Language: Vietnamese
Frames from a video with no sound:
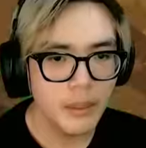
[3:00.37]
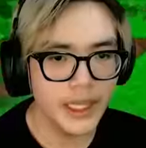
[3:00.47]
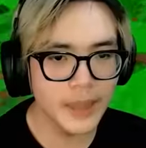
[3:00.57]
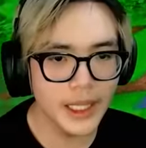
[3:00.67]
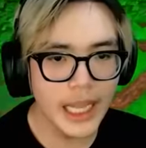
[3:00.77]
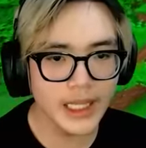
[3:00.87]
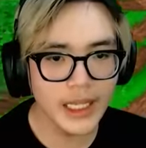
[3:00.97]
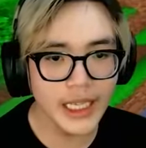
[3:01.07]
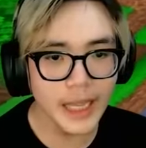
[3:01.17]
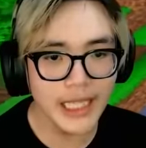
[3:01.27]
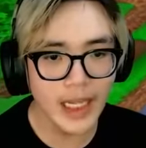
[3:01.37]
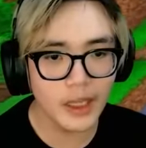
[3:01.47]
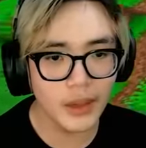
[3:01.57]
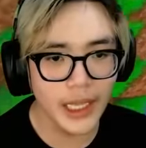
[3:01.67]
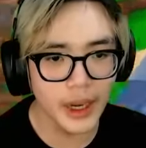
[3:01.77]
Mình thì mình đang tính đi kiếm sắt
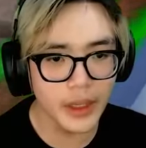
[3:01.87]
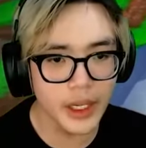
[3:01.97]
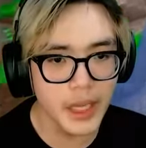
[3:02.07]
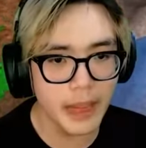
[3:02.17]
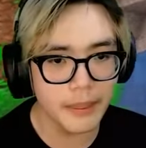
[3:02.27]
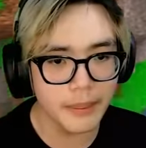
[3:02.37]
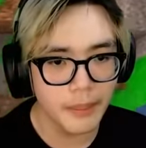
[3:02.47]
đồ cái kiểu nữa nhưng mà